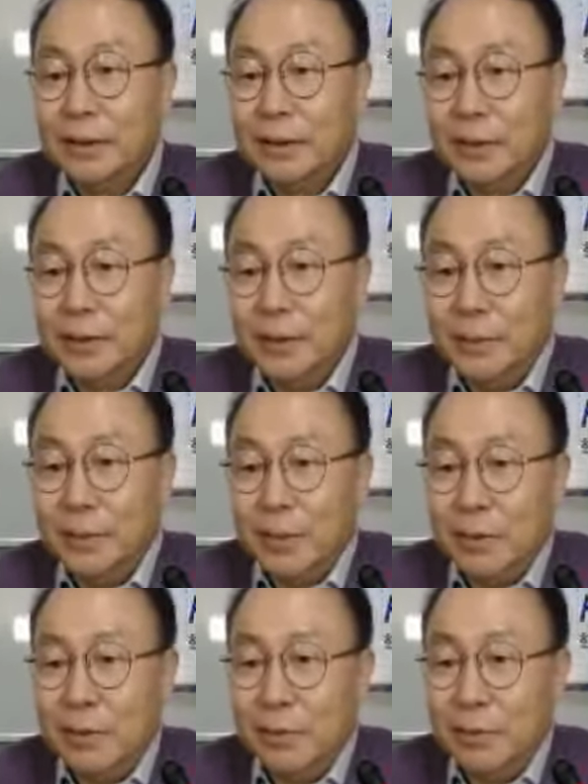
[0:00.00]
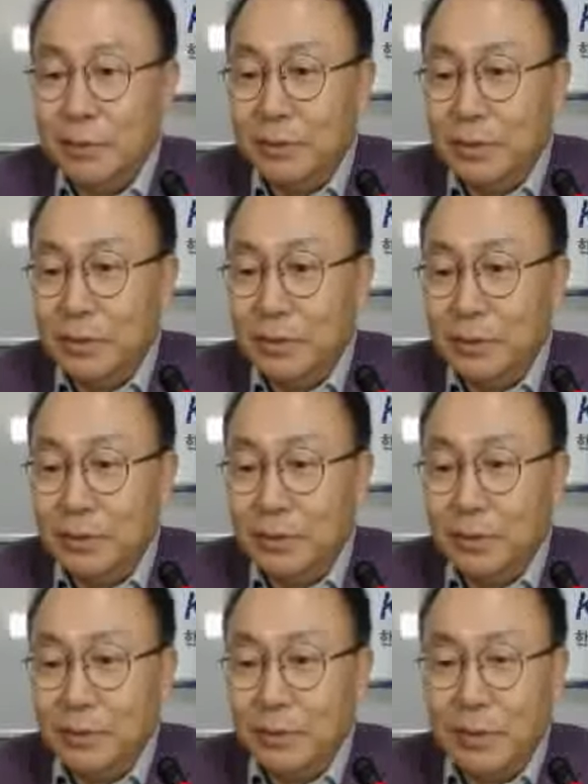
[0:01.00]
이제 뭐 그런
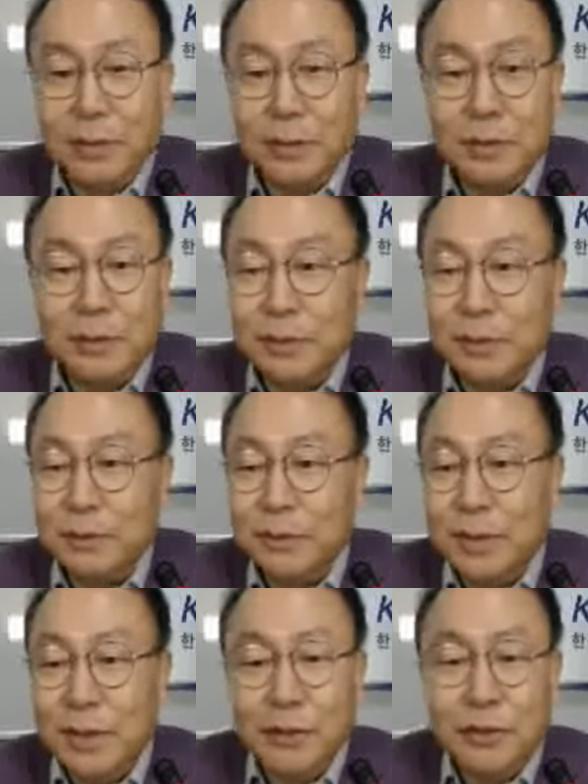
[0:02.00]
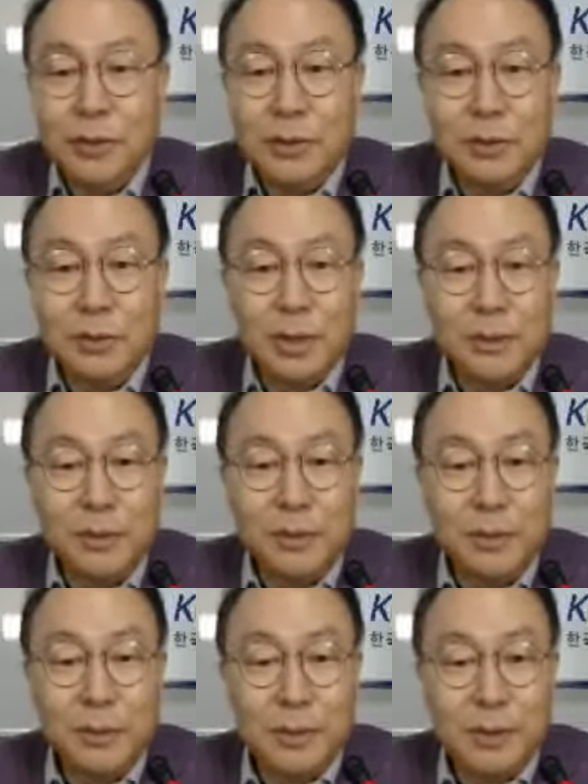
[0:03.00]
부분들을 좀 강조를 좀 해주시는 게
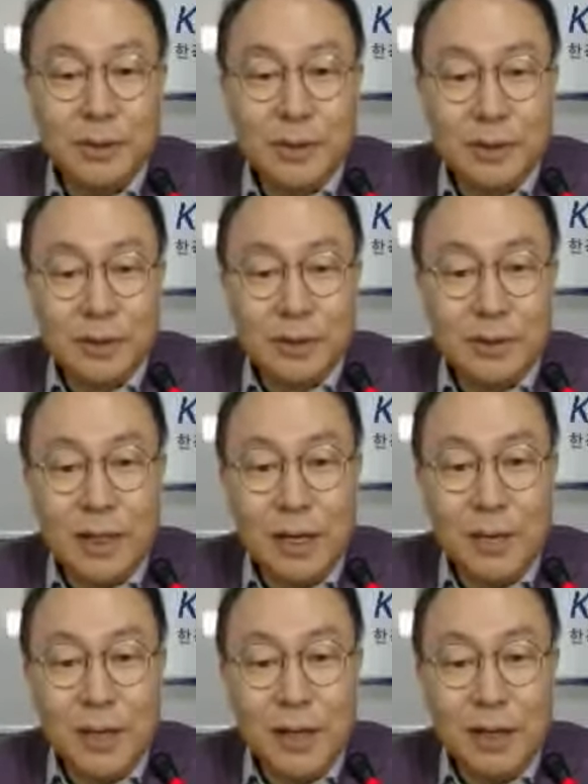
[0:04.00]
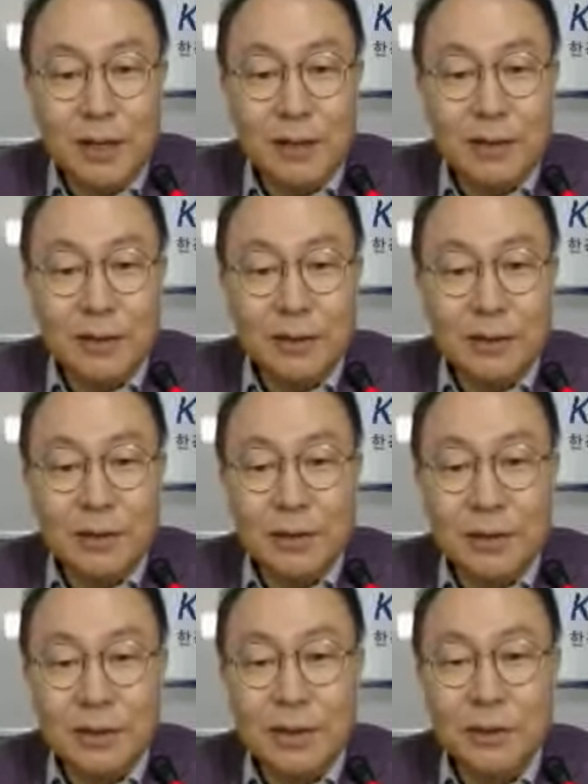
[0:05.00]
좋겠고 그 다음에 이
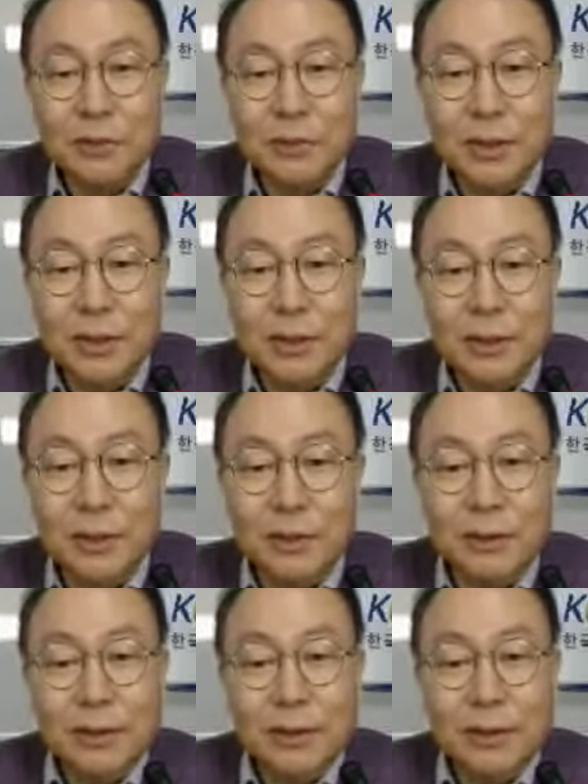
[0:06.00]
기술이